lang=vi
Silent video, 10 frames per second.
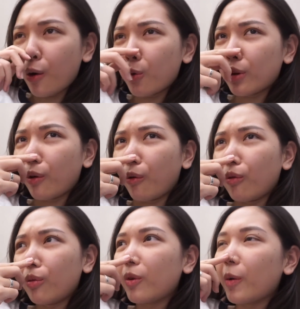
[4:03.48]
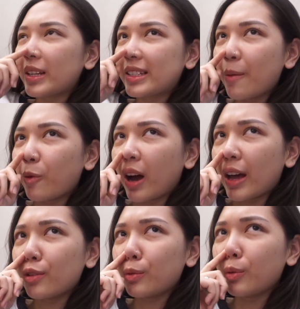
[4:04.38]
đâu. Kiểu hôm nọ mình xem một
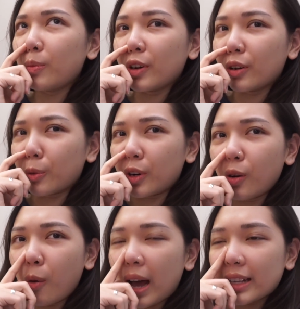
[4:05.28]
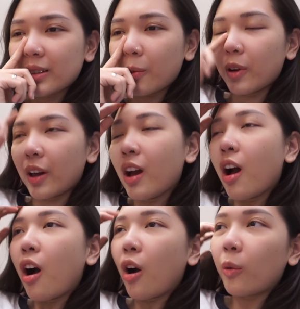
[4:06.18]
cái youtuber của nước ngoài, xong rồi
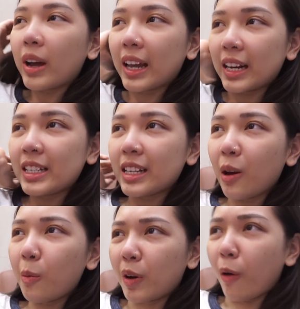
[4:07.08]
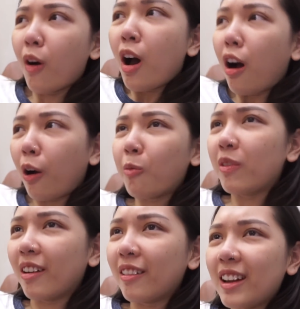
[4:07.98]
họ quay cảnh đi triệt lông mà kiểu gồng
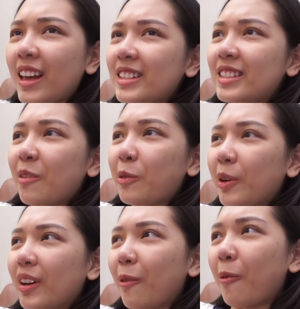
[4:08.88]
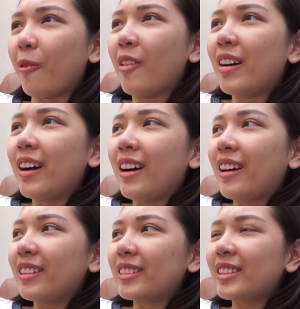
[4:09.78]
cứng lên, xong rồi kiểu
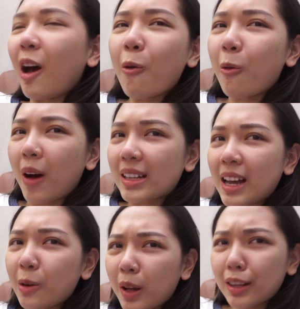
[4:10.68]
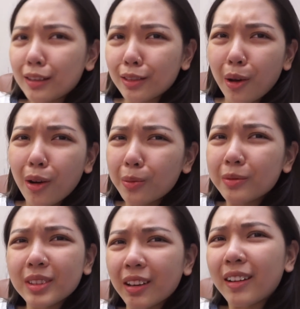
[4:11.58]
đau quá, rát quá, thì nó
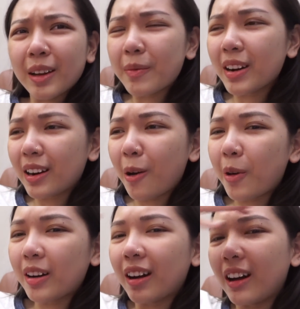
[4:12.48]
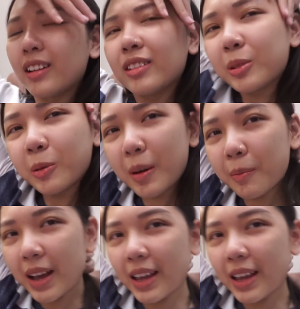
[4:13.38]
không tới cái mức đấy đâu mọi người ạ. Đúng là